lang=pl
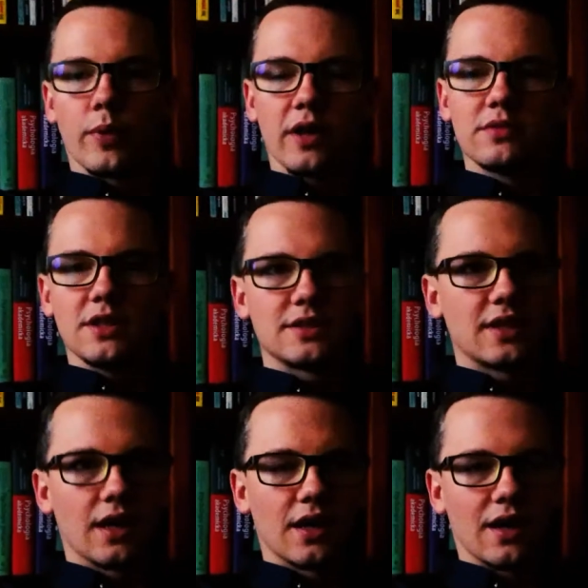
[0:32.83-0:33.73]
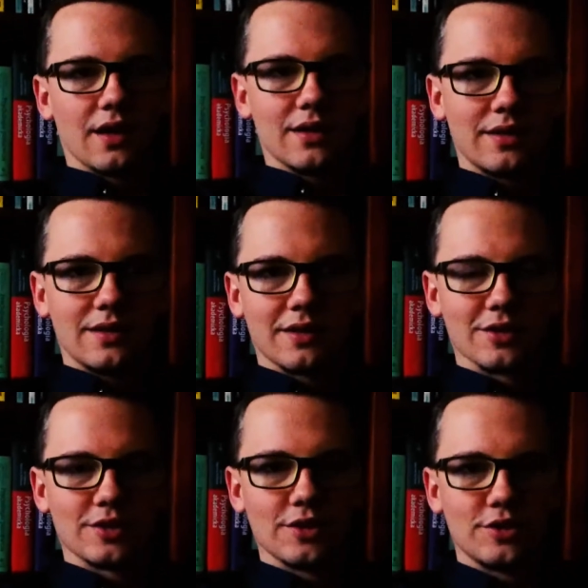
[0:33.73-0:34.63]
Prawda jest taka,
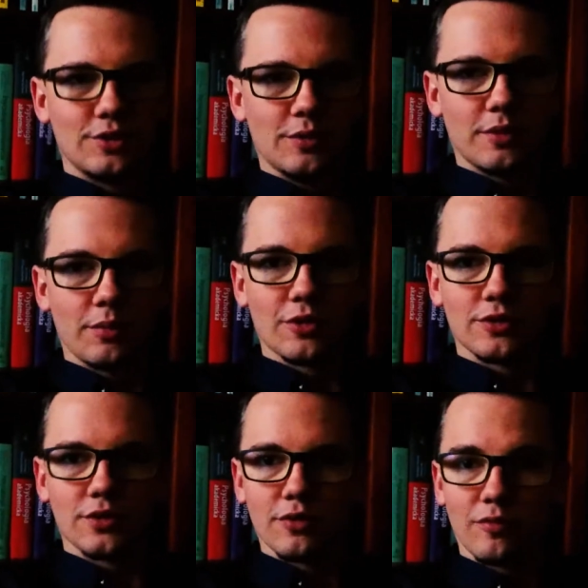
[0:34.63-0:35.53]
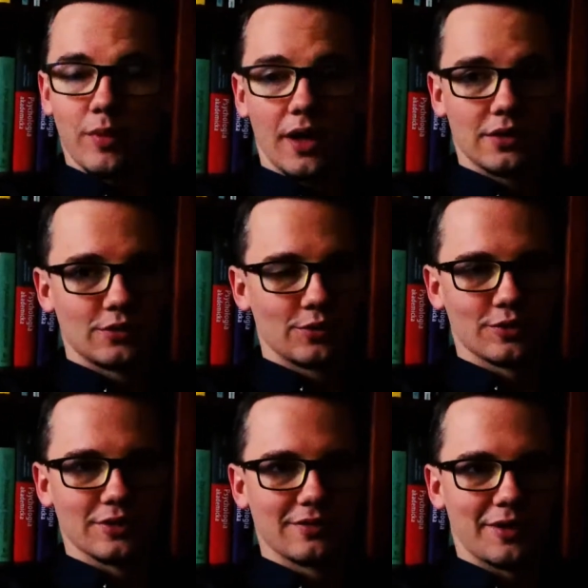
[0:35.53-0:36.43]
że jeździłem na motocyklu w bardzo
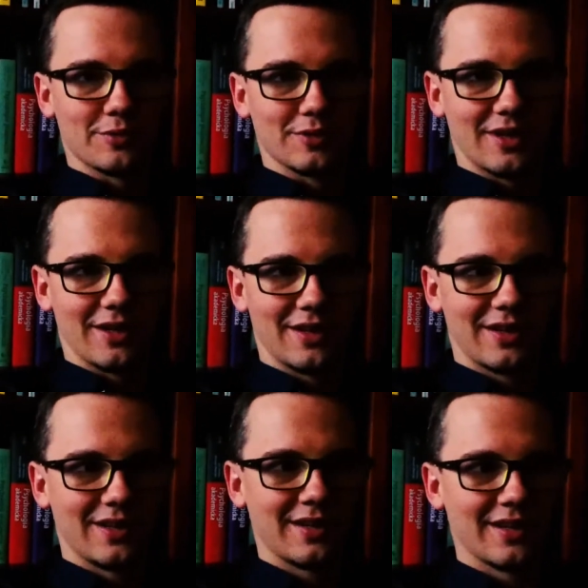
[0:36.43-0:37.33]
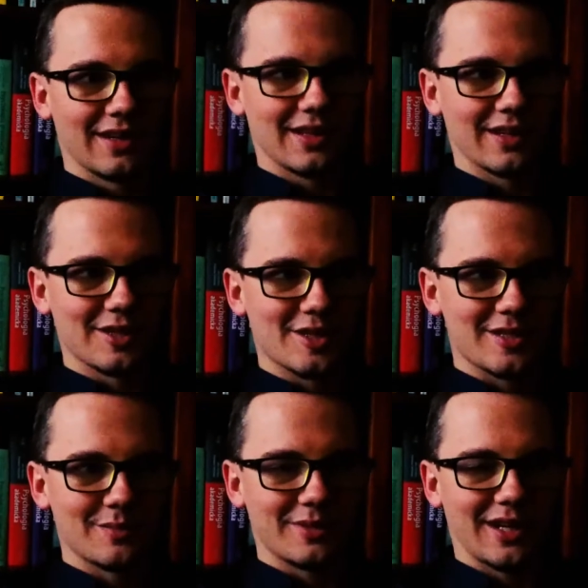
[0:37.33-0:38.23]
różnych warunkach. E,
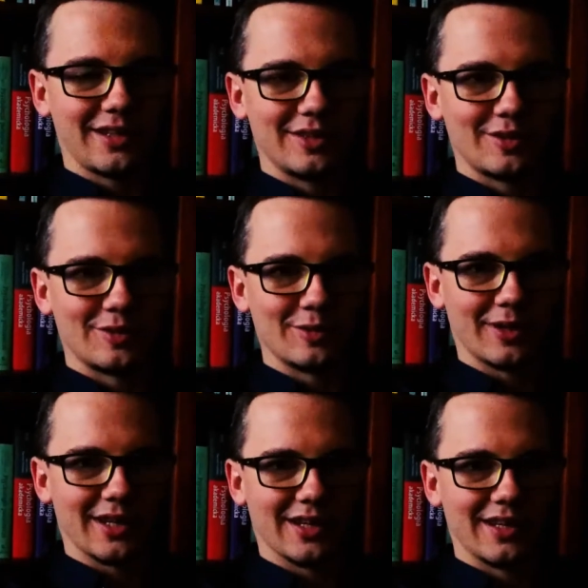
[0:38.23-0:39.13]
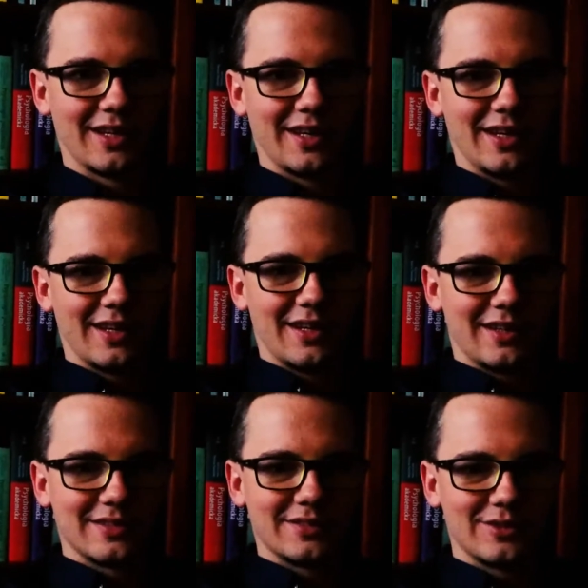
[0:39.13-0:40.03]
czasem takich, które
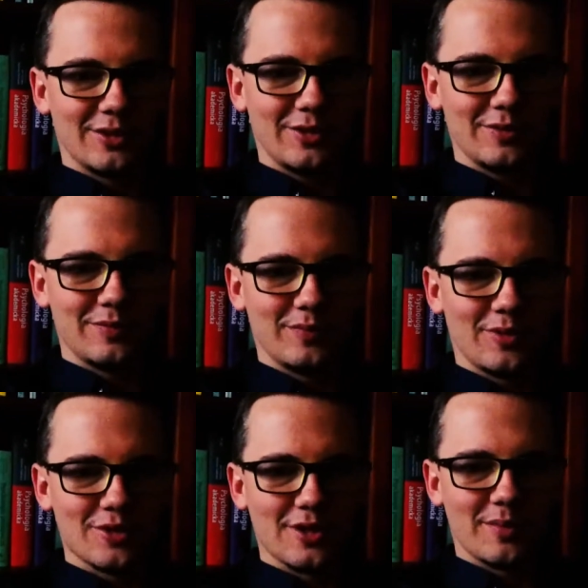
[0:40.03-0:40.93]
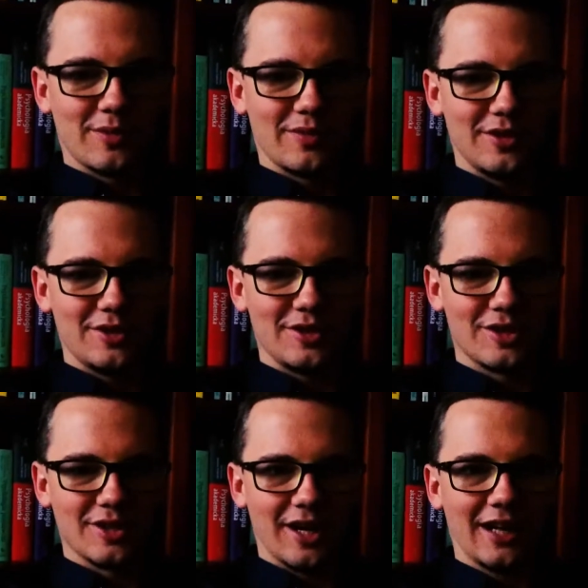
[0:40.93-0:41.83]
no, można powiedzieć,
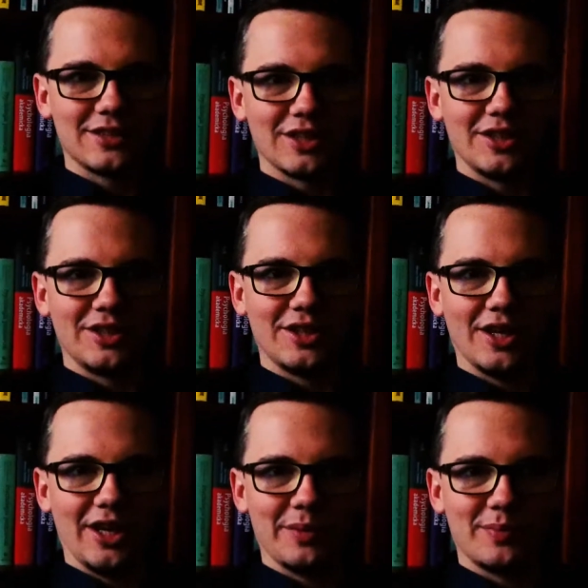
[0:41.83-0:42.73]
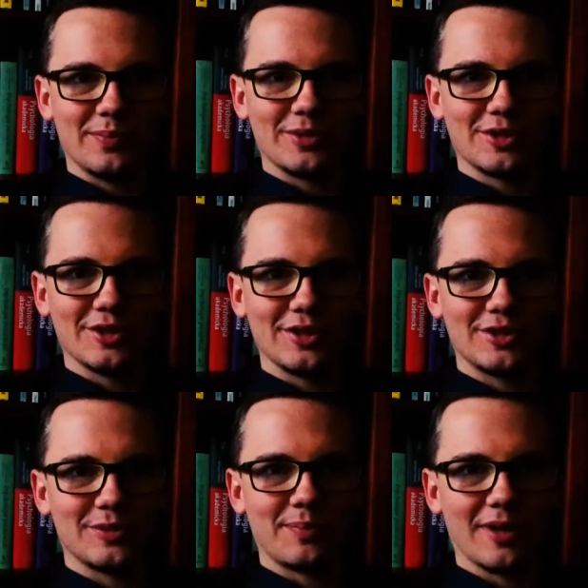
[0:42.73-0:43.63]
że raczej nie
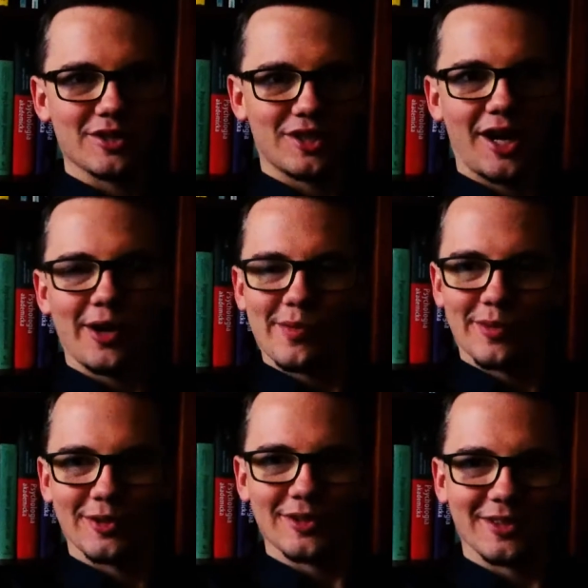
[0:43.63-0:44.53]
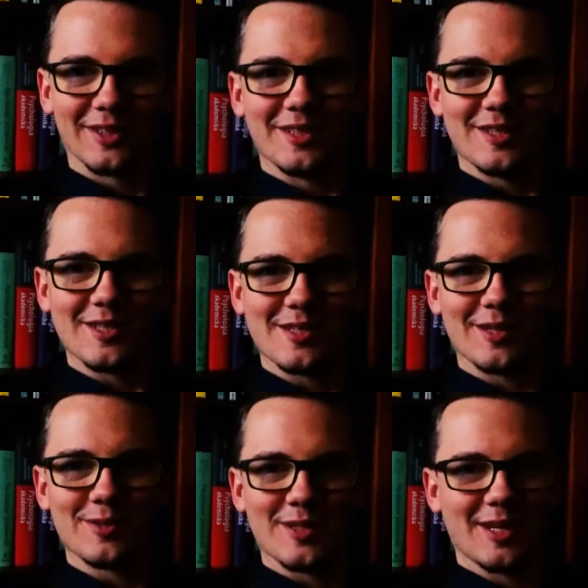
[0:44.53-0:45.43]
przysparzają motocykliście
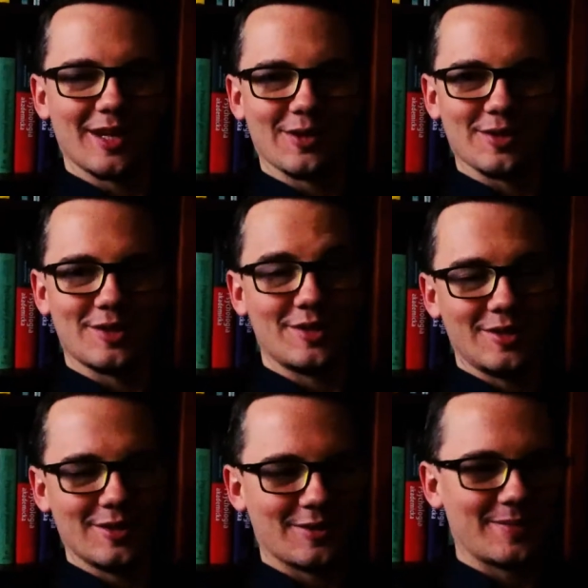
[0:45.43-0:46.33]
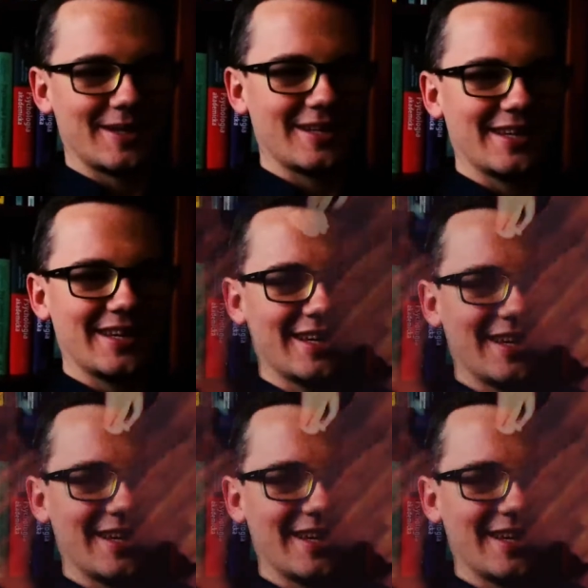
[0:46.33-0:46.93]
za dużej radości normalnie.